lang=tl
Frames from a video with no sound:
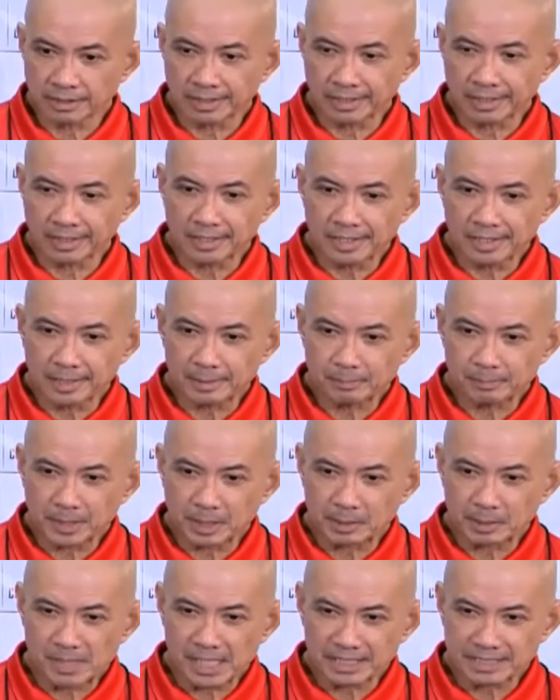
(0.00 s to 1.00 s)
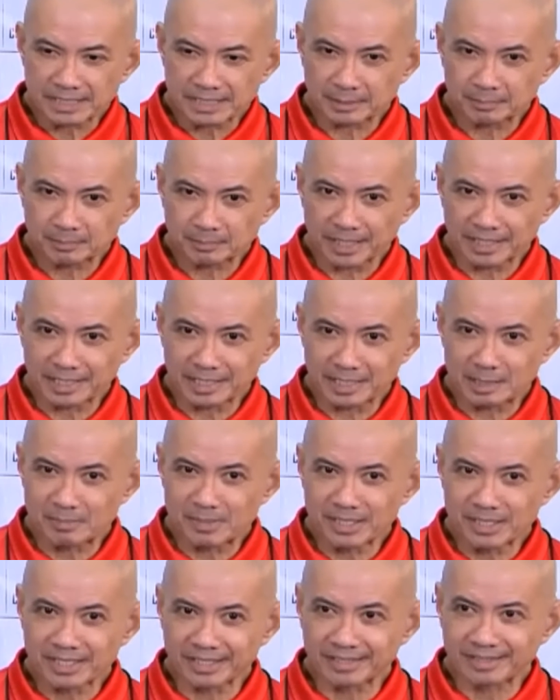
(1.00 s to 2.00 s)
ang hirap mag-match up kay
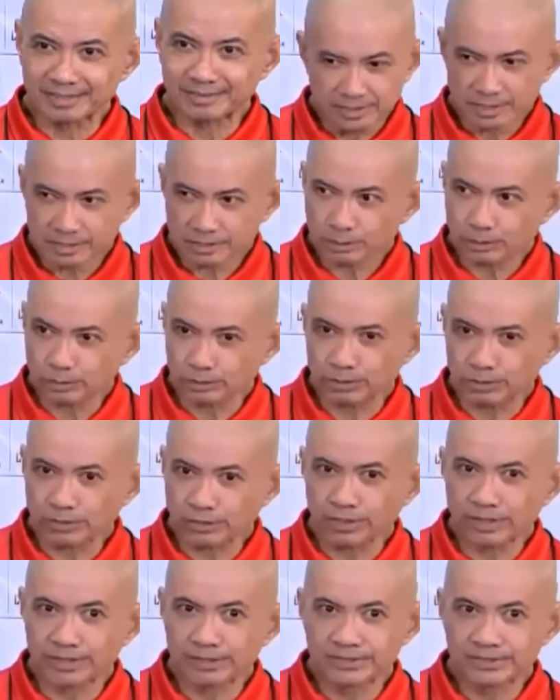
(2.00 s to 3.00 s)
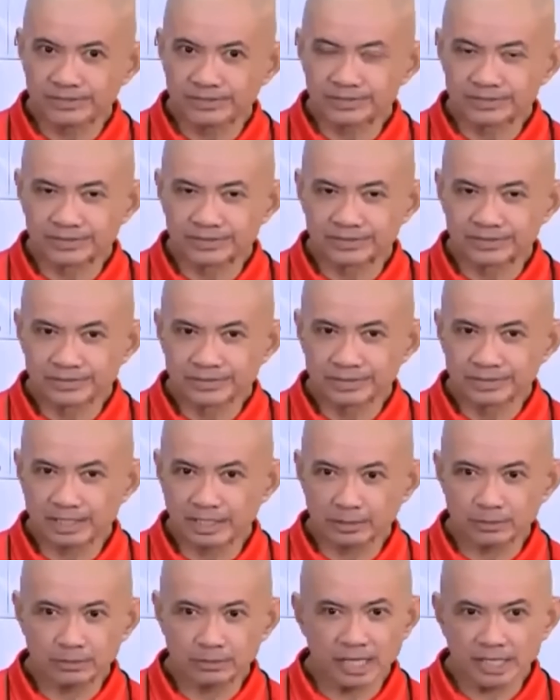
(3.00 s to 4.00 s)
Ibe. Eh, no? Just so tall.
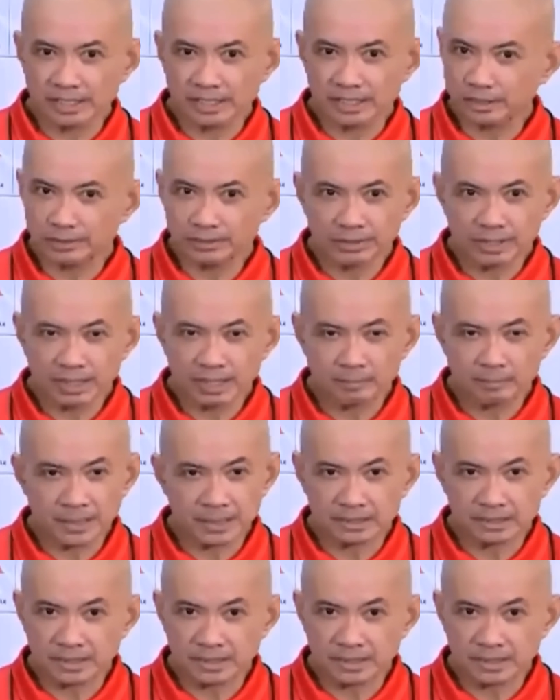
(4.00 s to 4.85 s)
Tingin ko nga rito, eh, lampas ng